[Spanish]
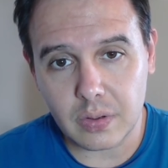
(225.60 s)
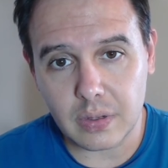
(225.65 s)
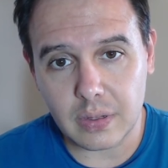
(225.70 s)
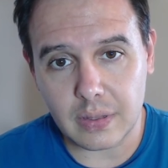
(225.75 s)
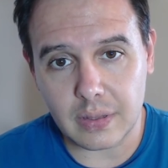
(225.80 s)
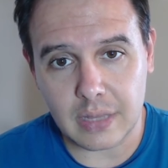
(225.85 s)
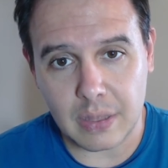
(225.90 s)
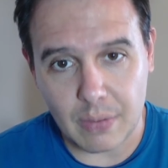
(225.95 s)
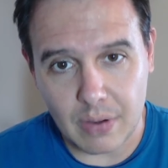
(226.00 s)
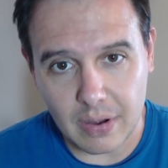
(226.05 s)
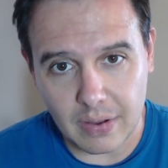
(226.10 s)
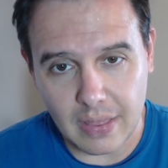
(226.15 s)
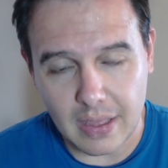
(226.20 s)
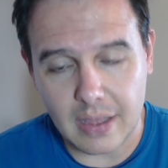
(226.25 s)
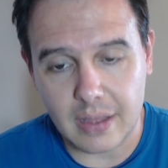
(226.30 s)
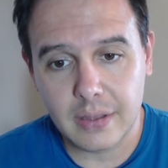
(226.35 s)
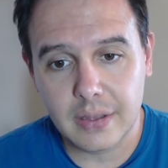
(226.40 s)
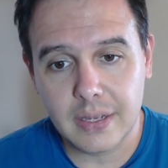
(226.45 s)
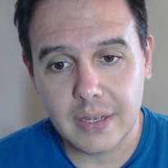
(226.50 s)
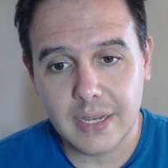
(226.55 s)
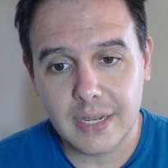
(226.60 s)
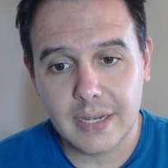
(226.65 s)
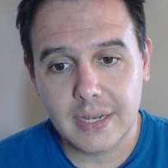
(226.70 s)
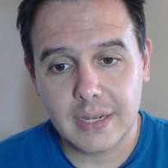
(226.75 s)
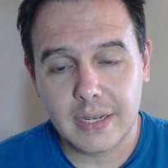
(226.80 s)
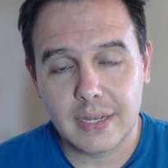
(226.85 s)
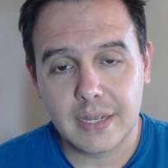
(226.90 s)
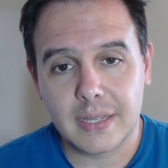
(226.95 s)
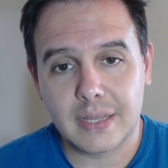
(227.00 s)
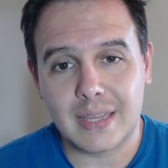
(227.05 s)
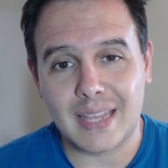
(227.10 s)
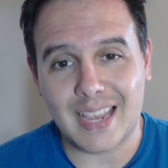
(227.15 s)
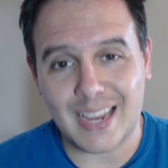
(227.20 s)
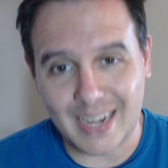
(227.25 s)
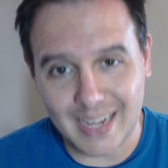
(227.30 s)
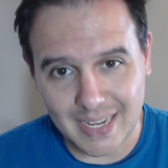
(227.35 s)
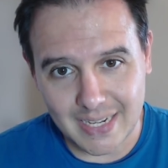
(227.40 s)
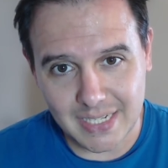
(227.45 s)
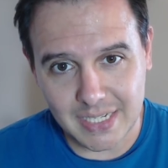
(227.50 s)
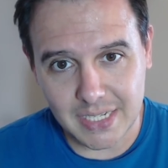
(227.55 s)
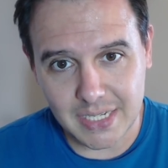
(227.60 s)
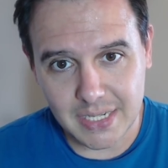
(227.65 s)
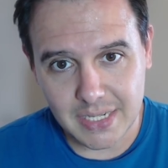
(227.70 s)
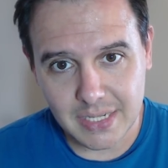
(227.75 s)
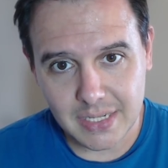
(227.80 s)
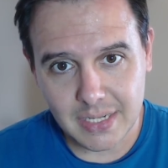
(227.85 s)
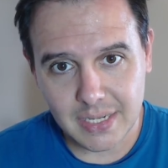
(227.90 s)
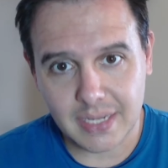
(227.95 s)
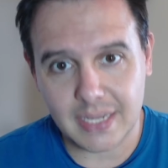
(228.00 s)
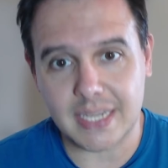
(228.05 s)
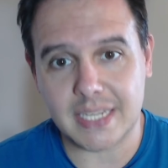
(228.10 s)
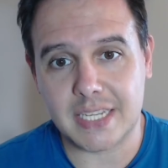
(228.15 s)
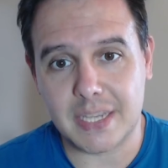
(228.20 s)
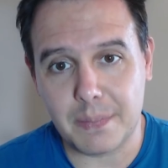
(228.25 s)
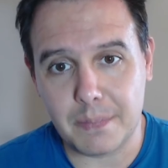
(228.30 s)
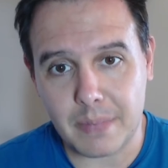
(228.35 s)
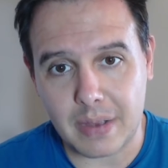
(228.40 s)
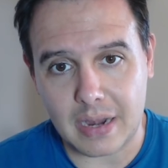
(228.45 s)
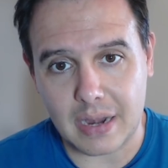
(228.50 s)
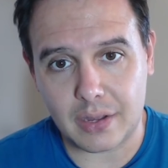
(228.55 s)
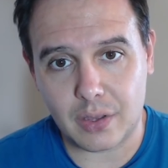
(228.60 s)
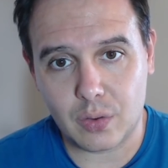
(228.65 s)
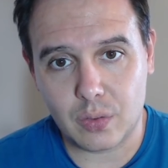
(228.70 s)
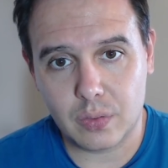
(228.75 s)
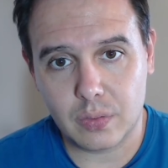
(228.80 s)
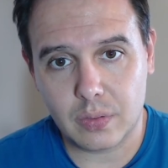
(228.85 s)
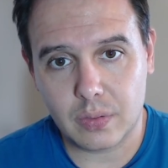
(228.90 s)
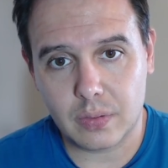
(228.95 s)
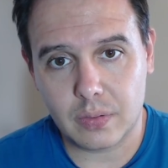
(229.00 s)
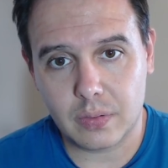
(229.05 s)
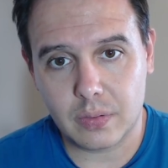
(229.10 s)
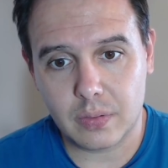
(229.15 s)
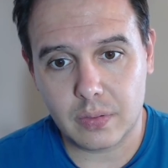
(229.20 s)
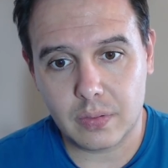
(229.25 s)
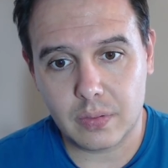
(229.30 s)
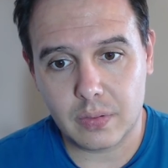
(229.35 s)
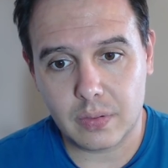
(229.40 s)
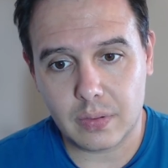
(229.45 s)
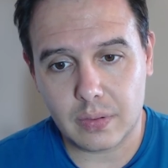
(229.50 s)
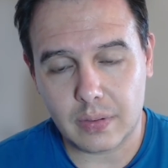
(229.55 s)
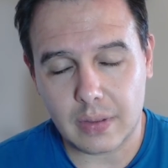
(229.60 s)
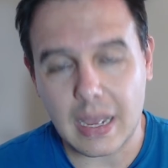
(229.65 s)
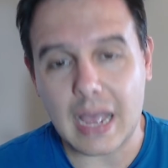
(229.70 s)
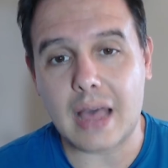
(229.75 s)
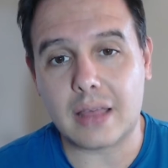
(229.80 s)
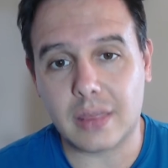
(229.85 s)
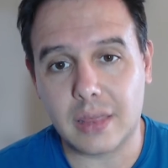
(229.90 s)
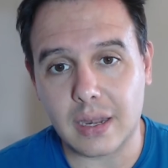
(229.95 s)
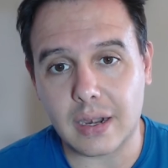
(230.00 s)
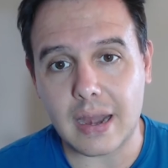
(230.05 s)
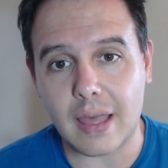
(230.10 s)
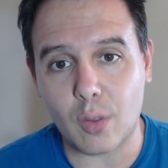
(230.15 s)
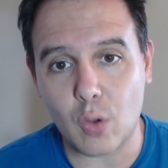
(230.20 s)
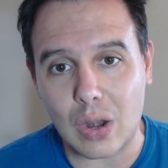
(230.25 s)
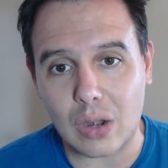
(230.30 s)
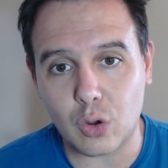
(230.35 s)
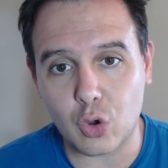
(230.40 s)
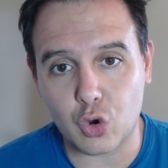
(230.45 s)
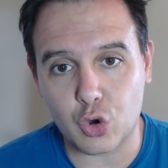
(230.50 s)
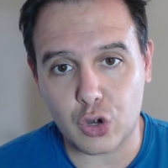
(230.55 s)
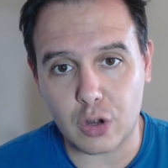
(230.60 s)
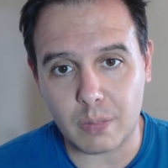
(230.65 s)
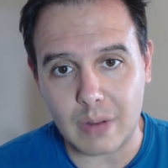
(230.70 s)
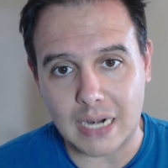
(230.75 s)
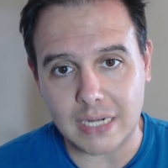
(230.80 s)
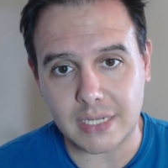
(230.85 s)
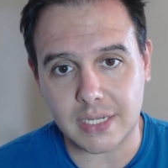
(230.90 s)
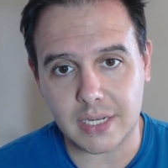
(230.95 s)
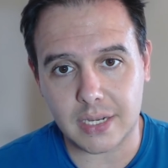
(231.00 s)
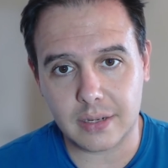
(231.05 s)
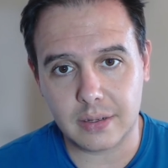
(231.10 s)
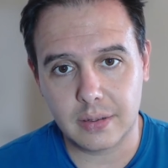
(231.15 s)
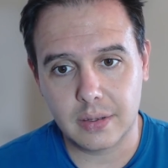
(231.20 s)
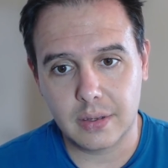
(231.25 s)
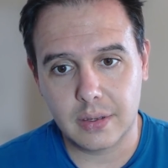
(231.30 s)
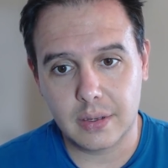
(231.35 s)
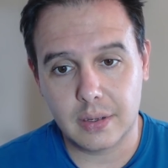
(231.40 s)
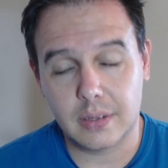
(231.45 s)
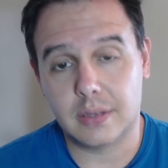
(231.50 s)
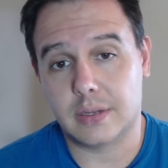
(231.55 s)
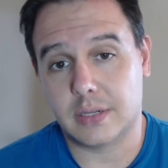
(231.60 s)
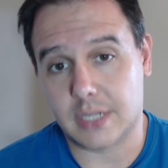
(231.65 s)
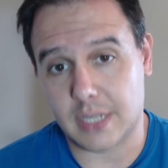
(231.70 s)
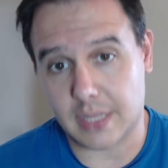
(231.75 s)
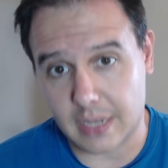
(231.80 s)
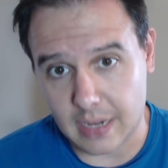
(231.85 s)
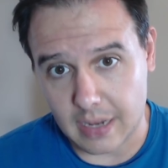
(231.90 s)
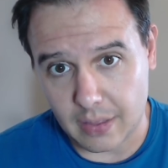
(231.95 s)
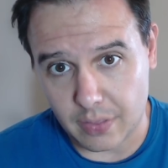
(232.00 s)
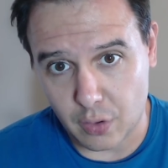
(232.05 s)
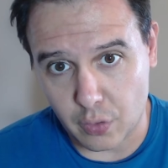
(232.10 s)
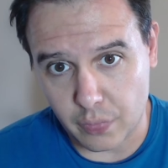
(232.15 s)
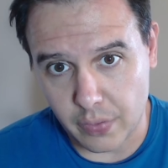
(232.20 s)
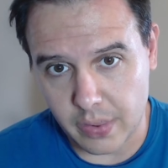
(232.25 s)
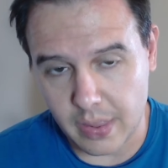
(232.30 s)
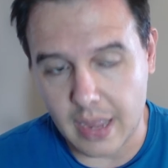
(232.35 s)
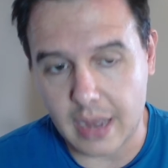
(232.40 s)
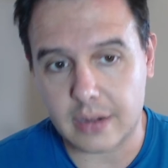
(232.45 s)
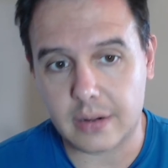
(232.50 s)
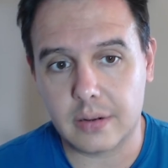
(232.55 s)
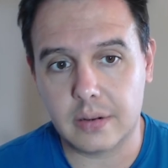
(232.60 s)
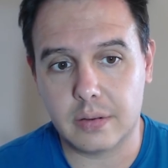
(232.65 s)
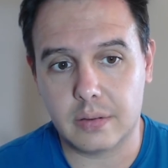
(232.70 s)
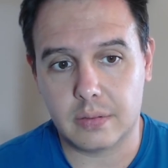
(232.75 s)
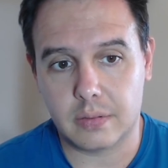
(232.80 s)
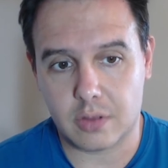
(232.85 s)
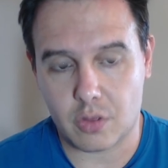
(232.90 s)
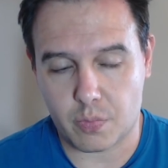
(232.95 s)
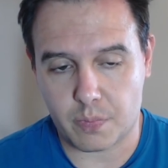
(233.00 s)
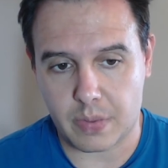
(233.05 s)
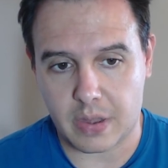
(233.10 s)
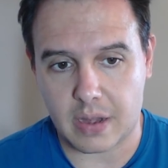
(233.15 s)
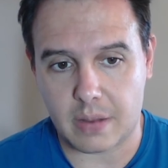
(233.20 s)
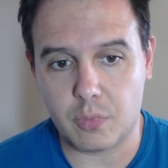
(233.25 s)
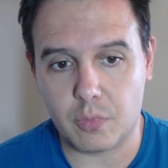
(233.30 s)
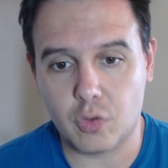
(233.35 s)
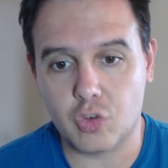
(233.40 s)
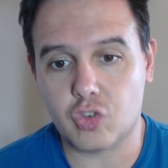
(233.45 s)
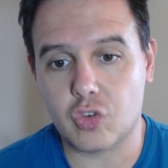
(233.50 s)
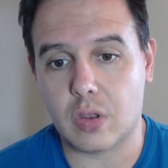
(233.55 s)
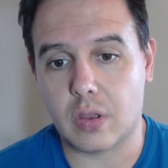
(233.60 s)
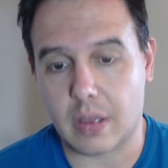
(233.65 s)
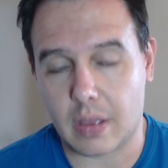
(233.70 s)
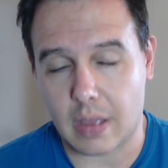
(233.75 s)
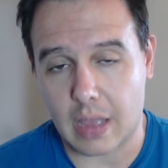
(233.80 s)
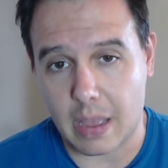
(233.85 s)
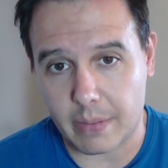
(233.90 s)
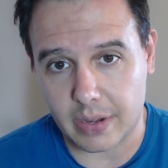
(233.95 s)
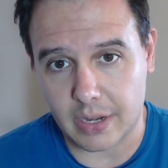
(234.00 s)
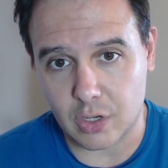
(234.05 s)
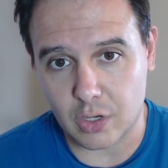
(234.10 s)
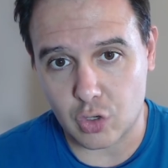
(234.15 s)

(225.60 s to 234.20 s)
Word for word: de verdad, te crees que sin Mario cerrado algo con el Barça? Se tiene que hacer oficial. Esperemos a ver qué es lo